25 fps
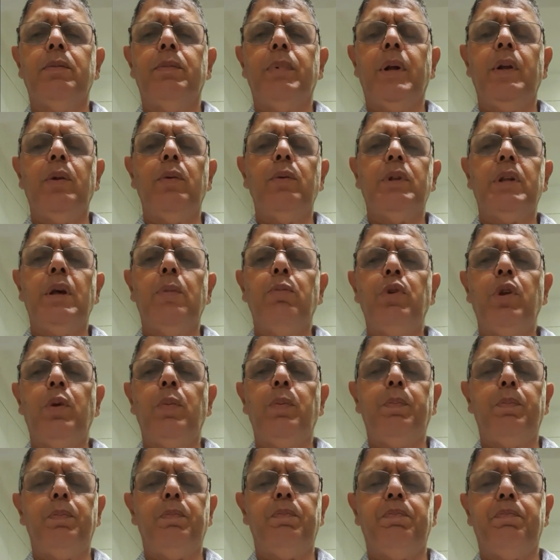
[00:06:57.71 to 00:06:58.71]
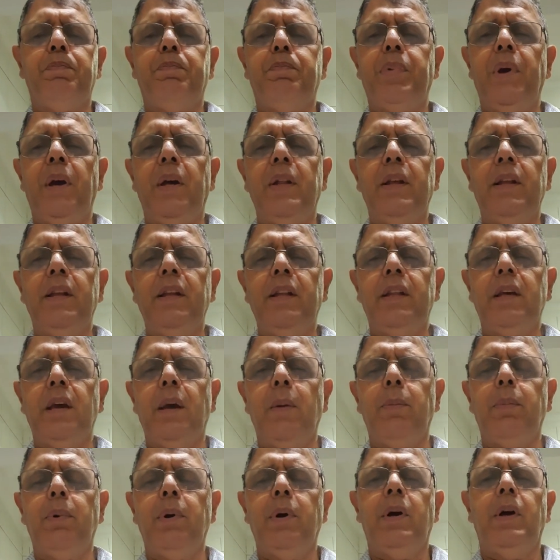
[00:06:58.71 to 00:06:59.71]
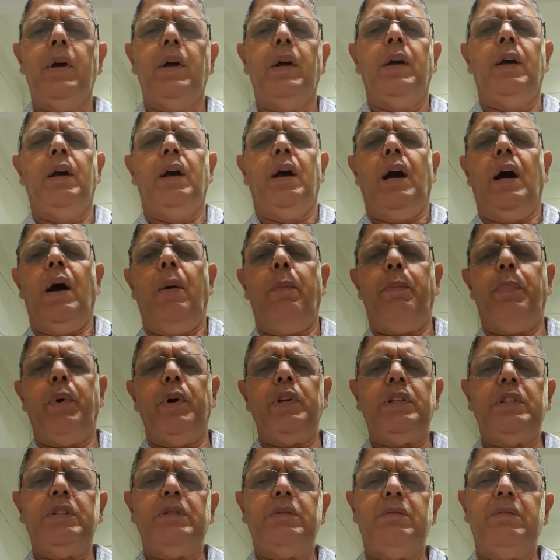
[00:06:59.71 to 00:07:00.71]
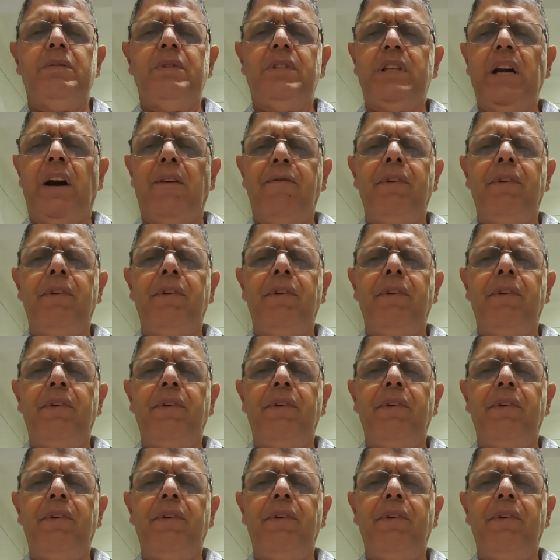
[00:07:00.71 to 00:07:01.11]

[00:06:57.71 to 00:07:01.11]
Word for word: para não ter muito perda de tempo. Após já